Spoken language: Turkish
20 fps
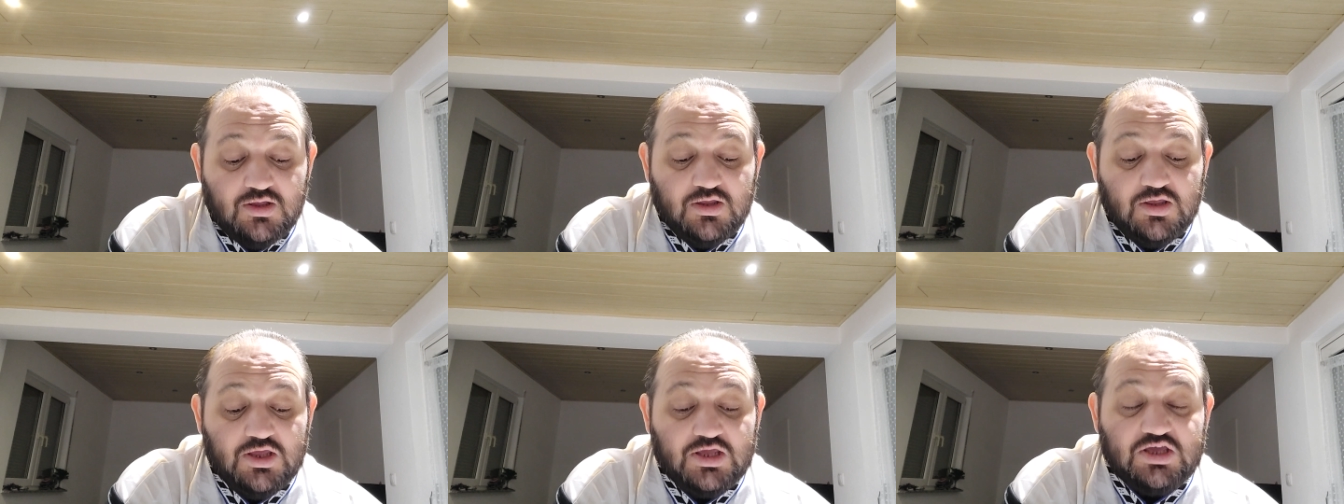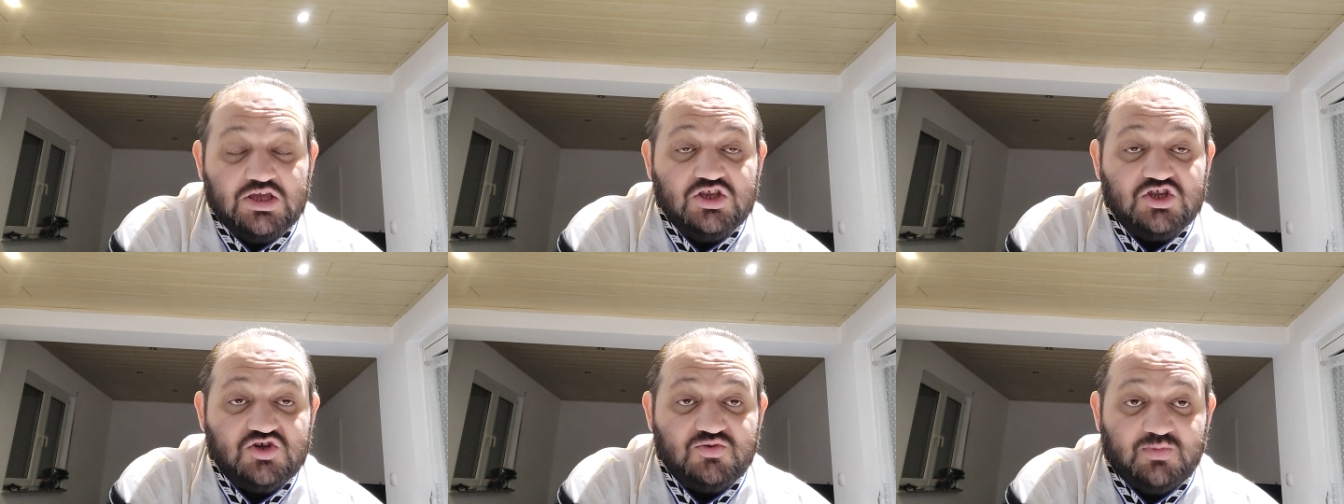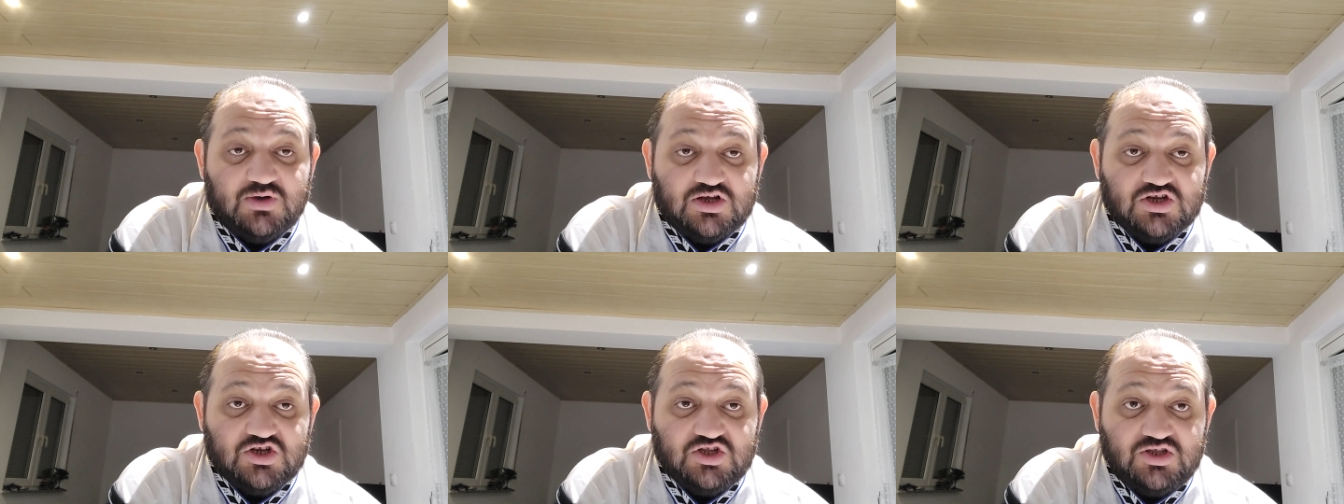İkinci
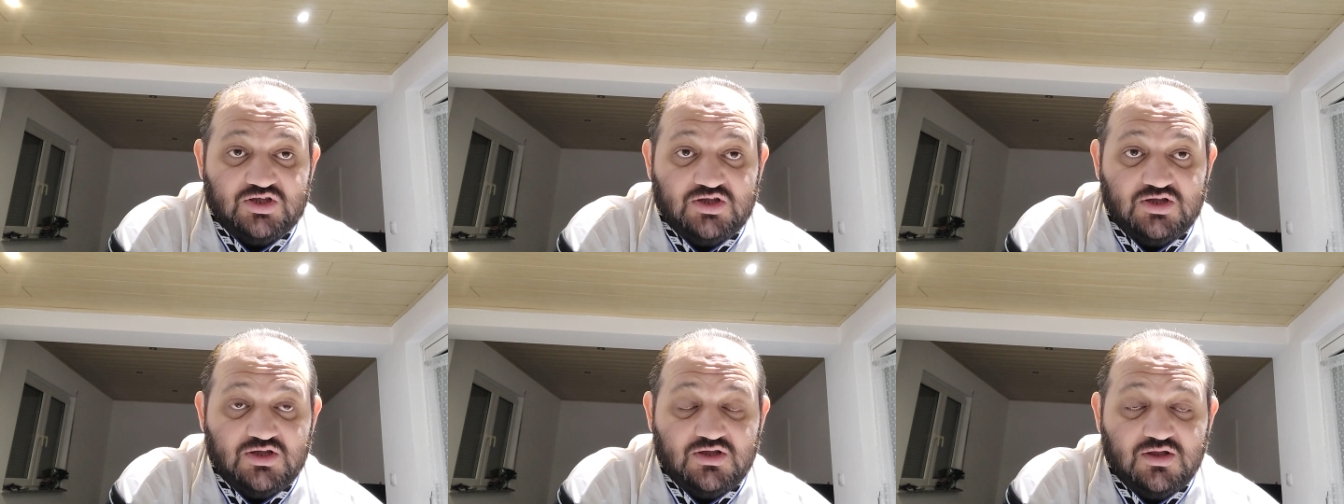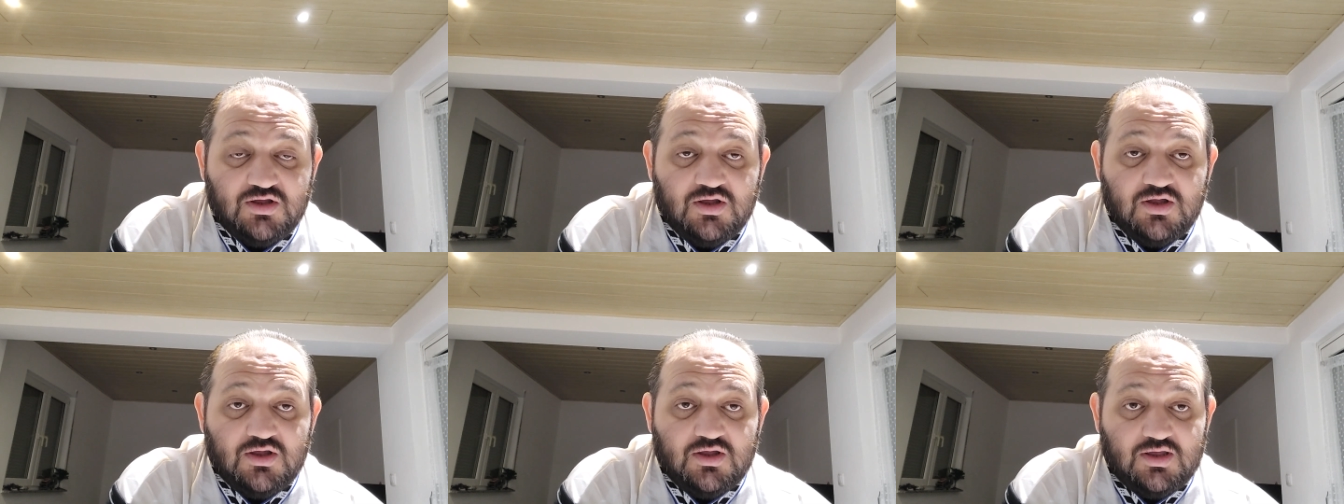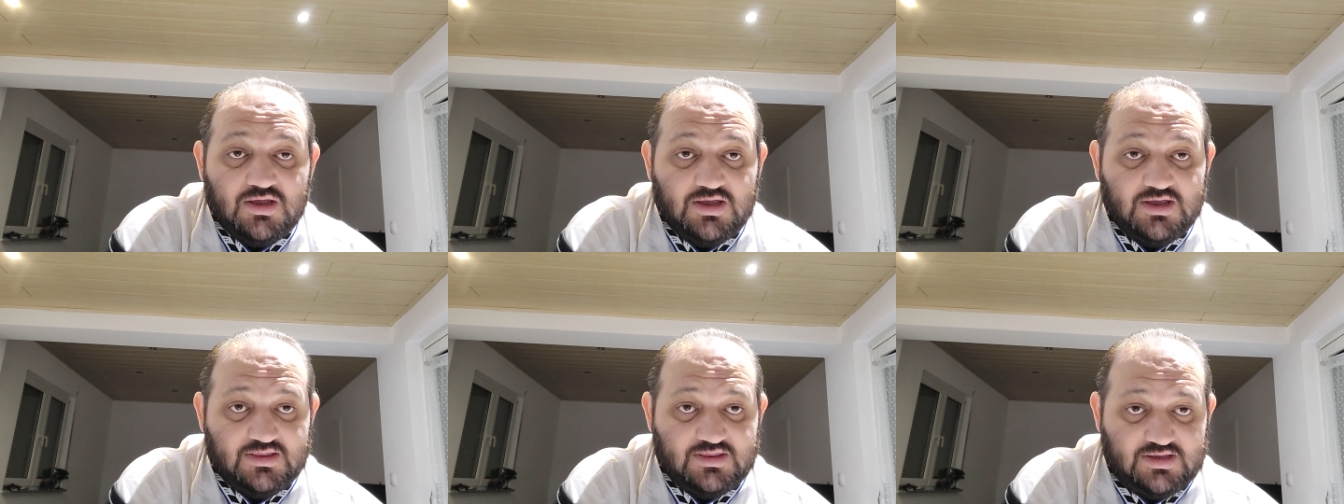maçta
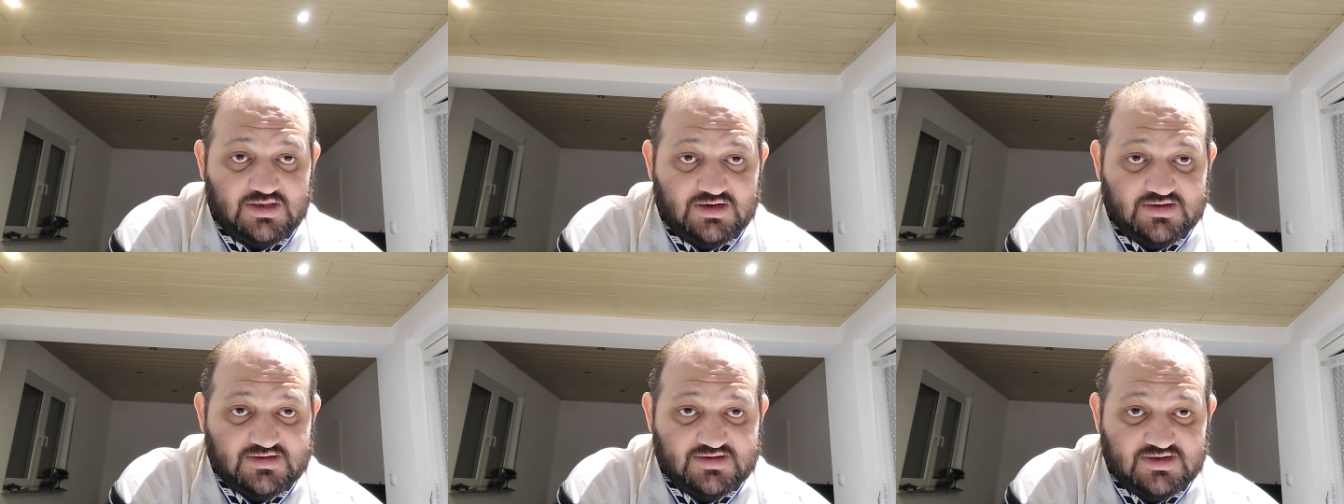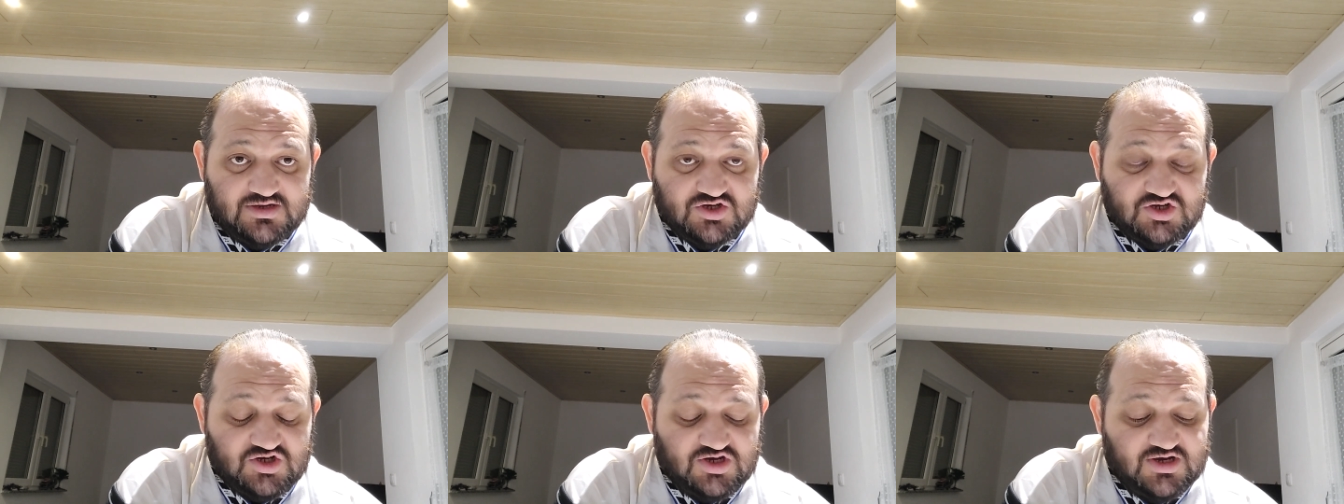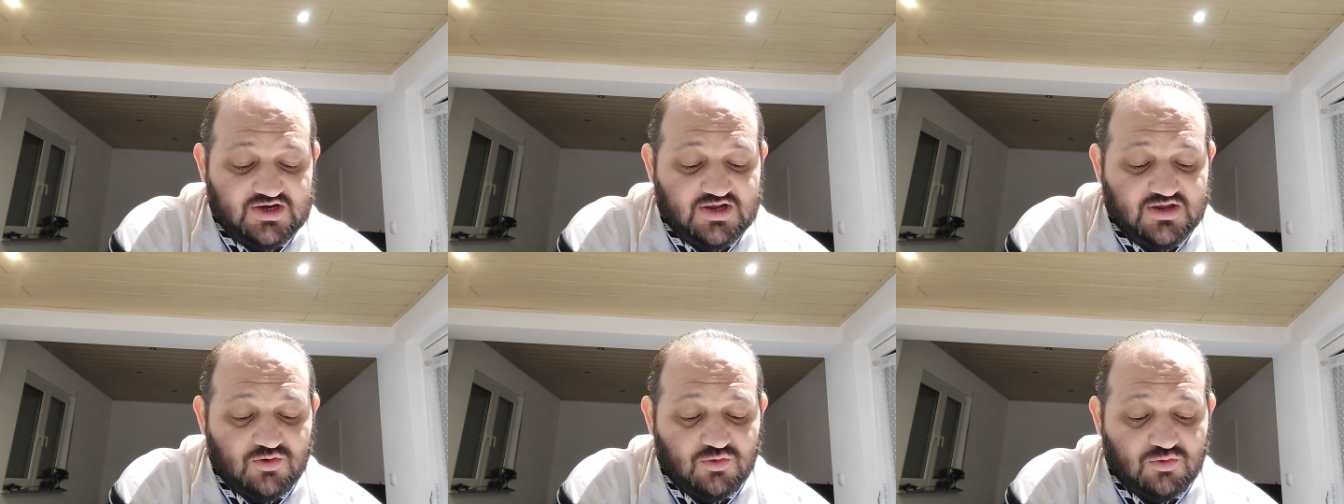enteresan
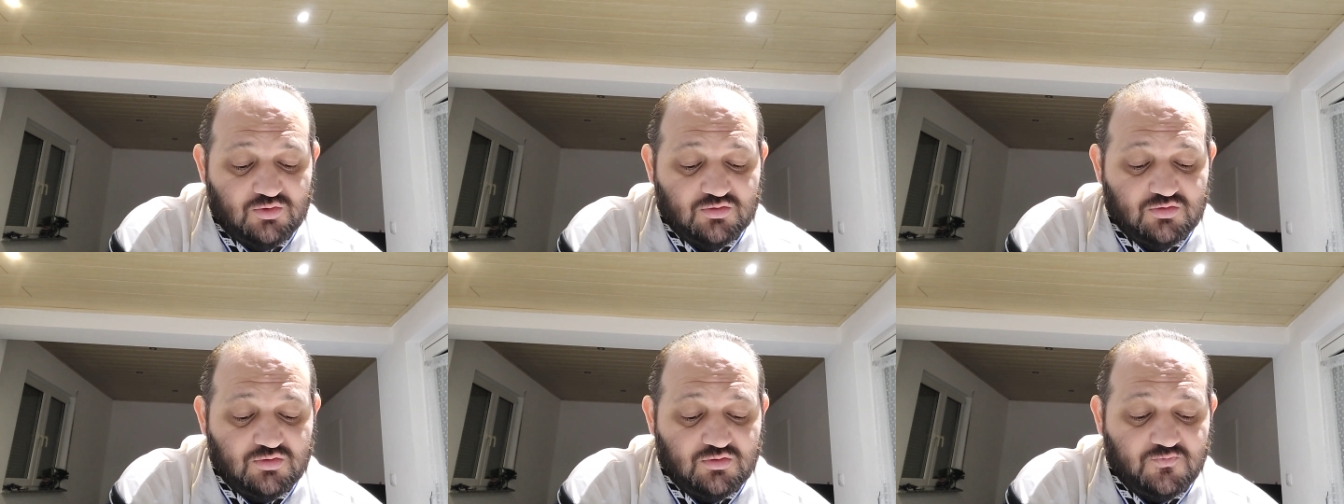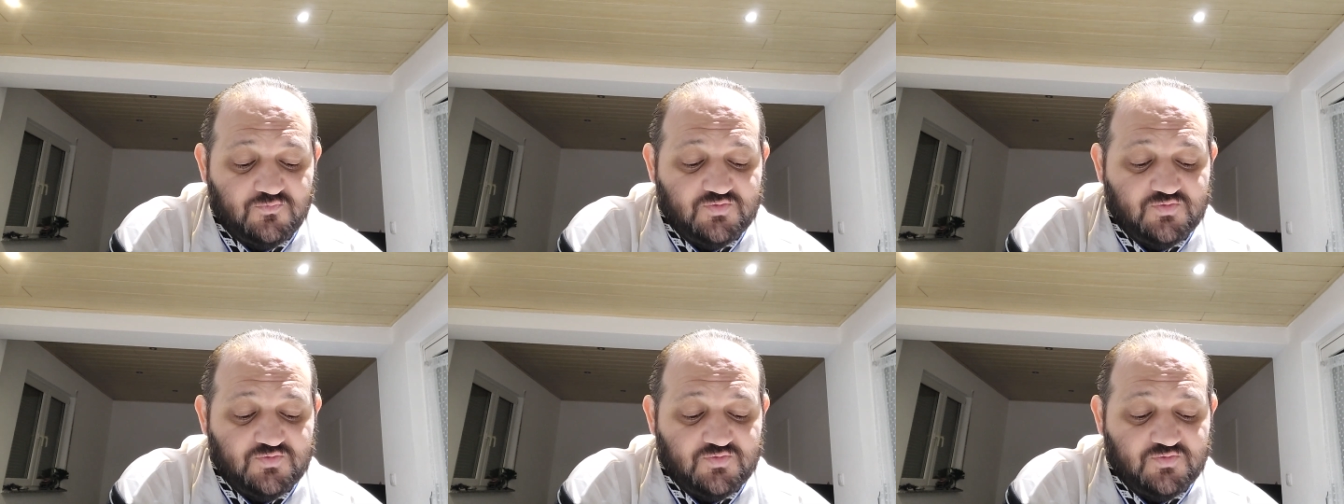şeyler oldu.